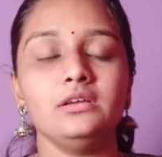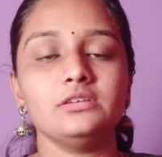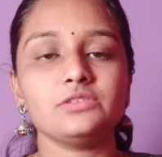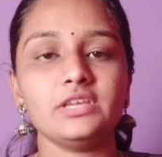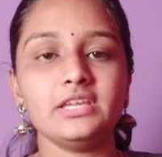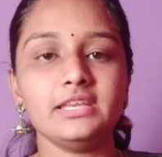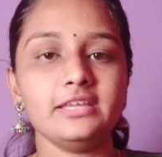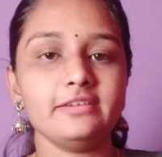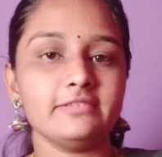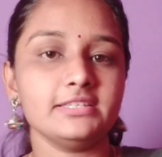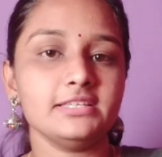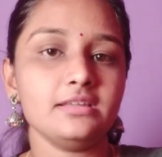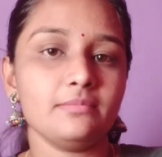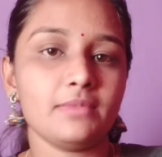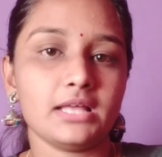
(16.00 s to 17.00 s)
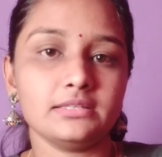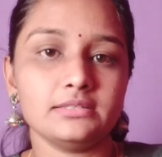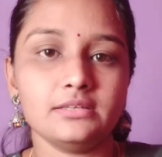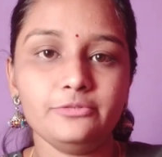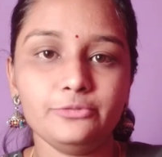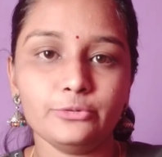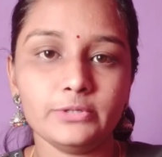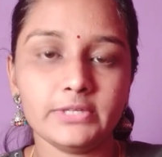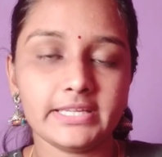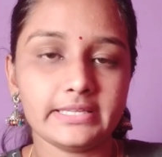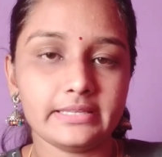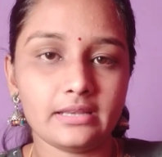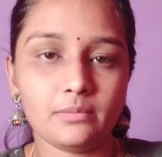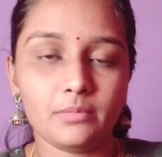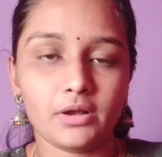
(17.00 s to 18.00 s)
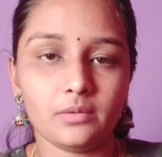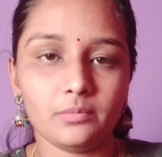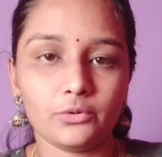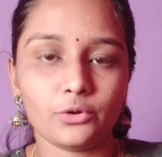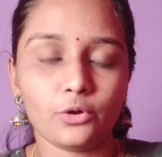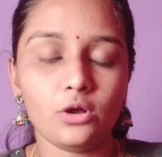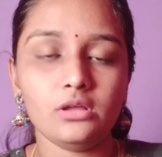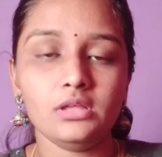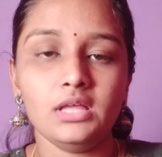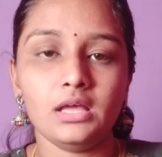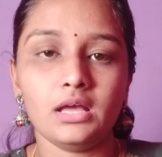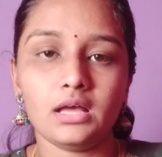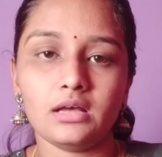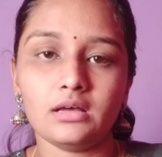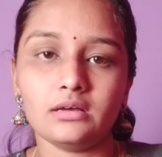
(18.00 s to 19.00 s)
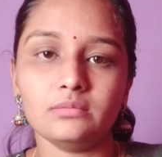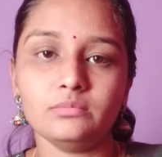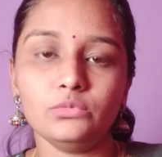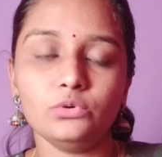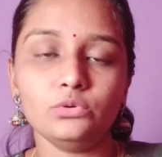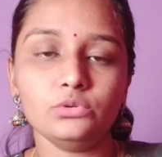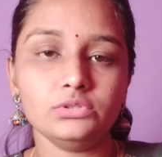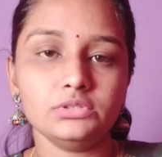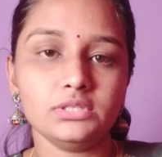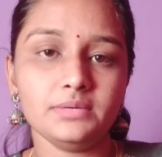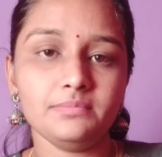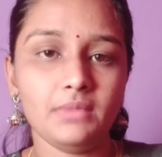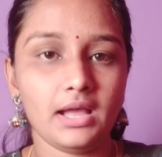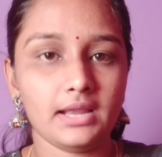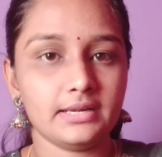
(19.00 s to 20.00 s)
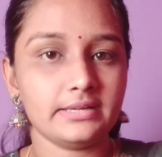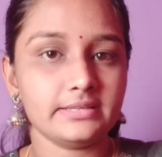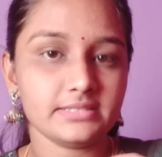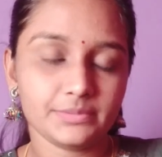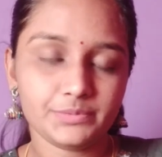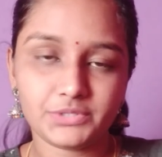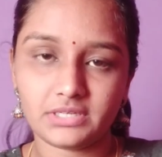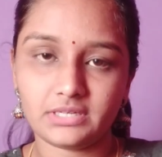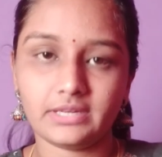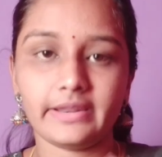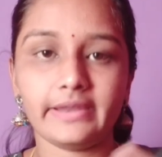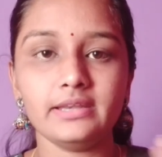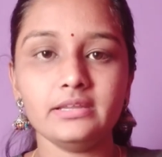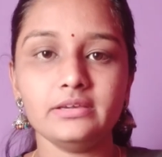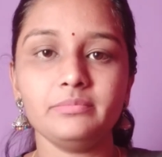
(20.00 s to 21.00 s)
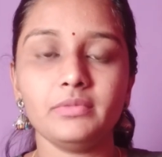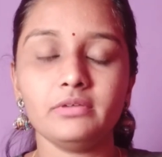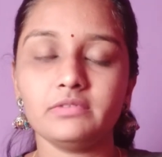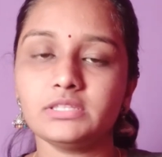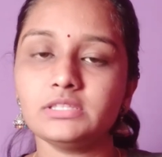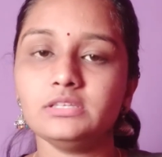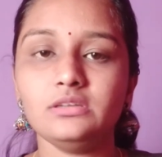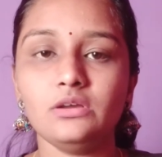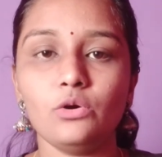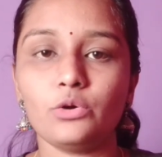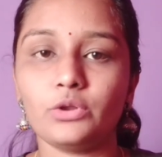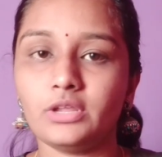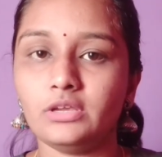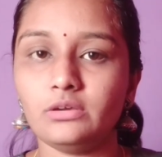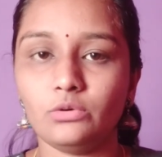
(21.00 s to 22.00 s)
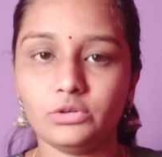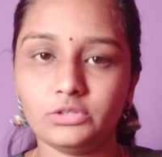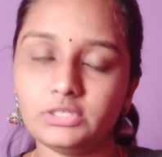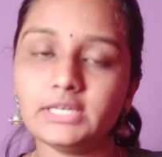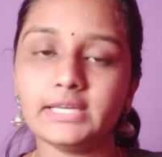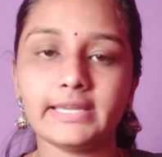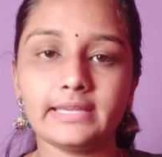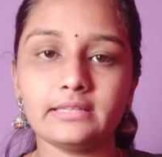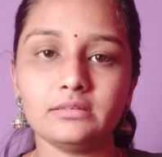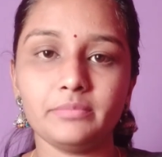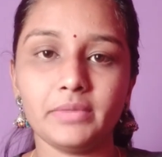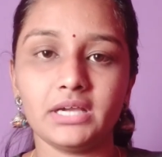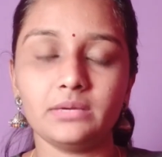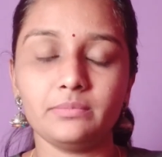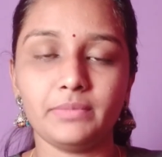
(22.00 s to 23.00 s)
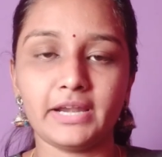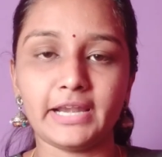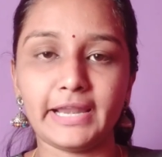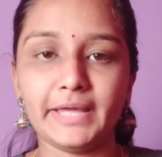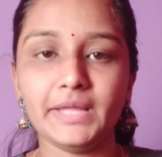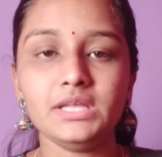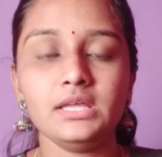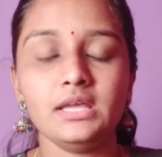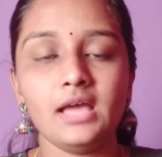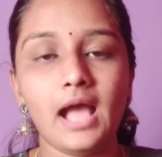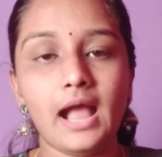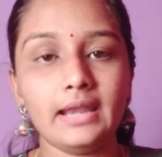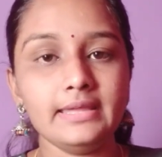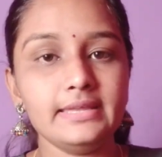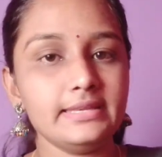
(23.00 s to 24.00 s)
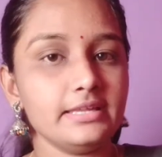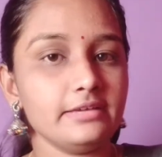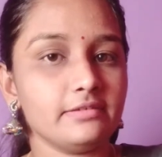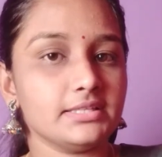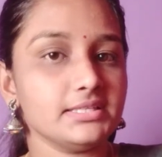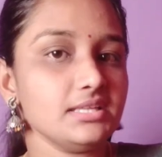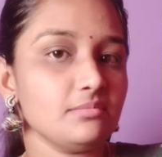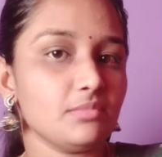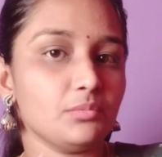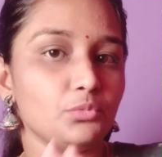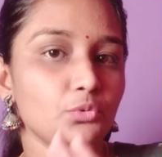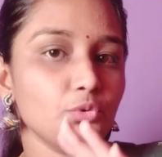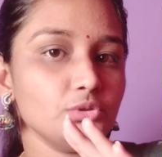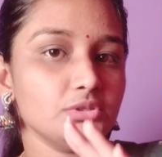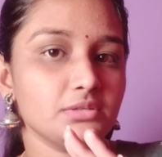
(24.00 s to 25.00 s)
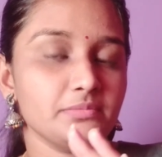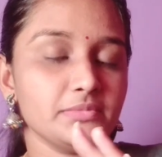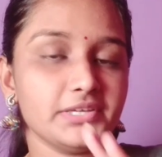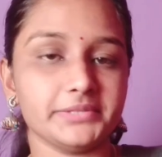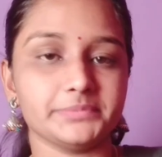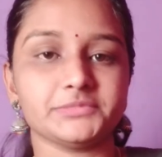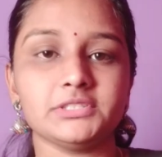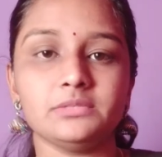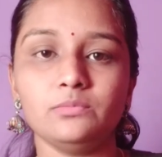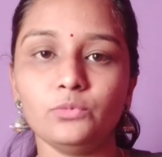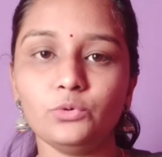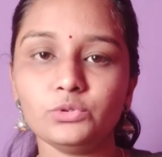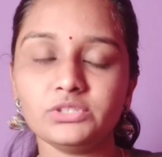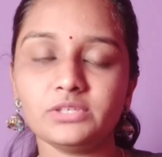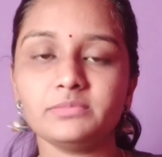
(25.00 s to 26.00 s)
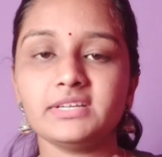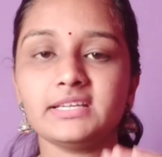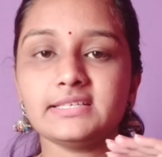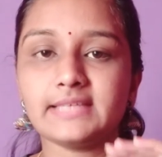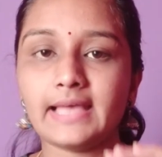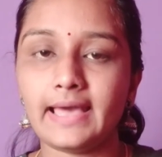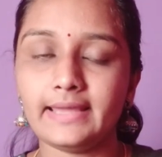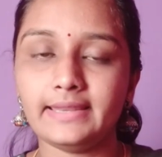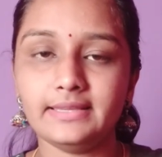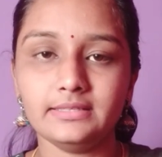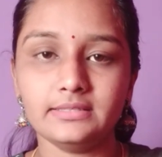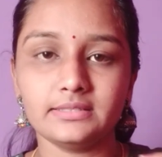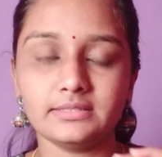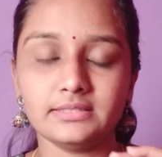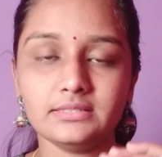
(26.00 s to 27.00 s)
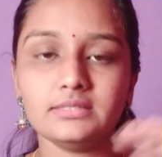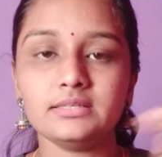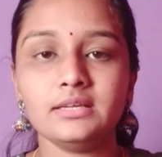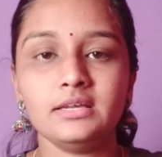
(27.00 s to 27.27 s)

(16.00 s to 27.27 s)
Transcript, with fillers: ஸோ இன்னைக்கு வந்து நம்ம அதுதான் ஃபுல் டீட்டெயிலாக பார்க்க போகிறோம் மூர்த்தம் அண்ட் ரிசப்ஷன் ரெண்டுக்குமே வந்து நான் ஒரே ஒருத்தவங்க கிட்ட தான் மேக்கப் பண்ணேன் ஆனால் இன்னைக்கு வந்து நம்ம மூர்த்தம்க்கு மூர்த்தம்க்கு நான் சாரியிலிருந்து